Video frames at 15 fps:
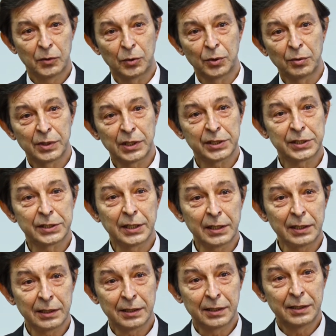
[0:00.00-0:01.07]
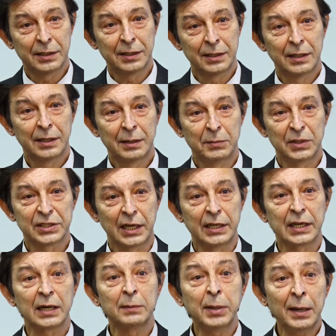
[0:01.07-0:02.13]
Он у нас стал, мы стали
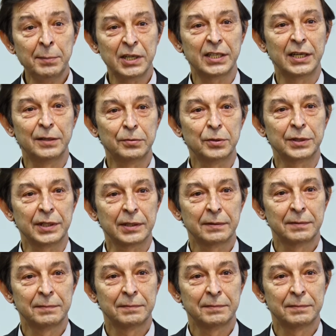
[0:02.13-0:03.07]
рабами телефона,